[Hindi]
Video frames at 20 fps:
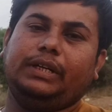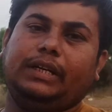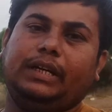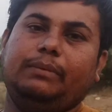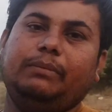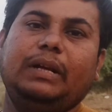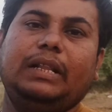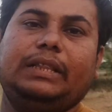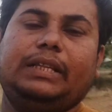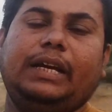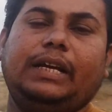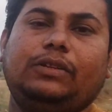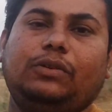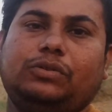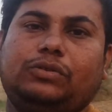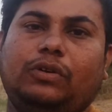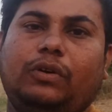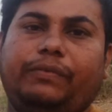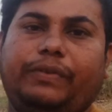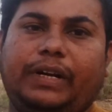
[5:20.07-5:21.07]
देखें मिलते हैं
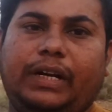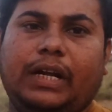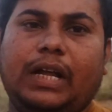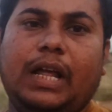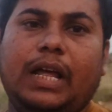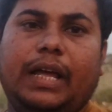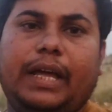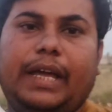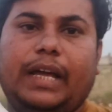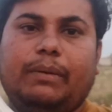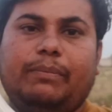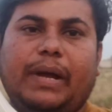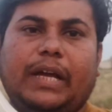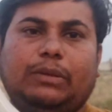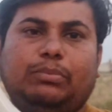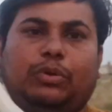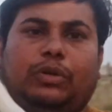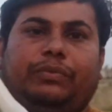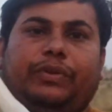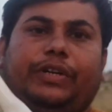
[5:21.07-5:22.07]
दोस्तों फिर एक
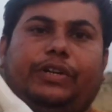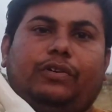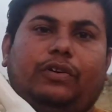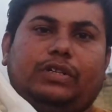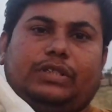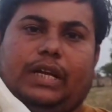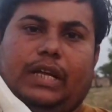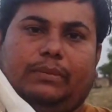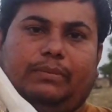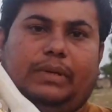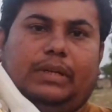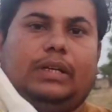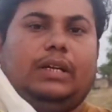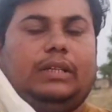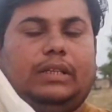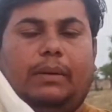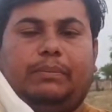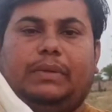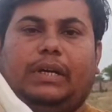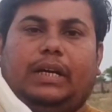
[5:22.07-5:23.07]
महत्वपूर्ण वीडियो के साथ में
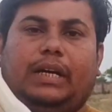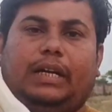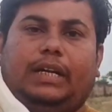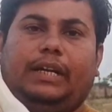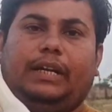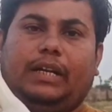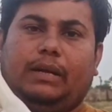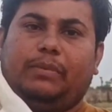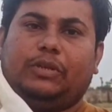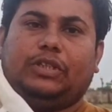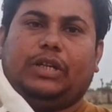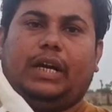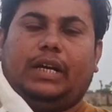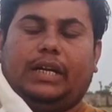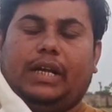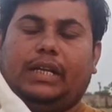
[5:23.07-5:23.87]
तब तक के लिए नमस्कार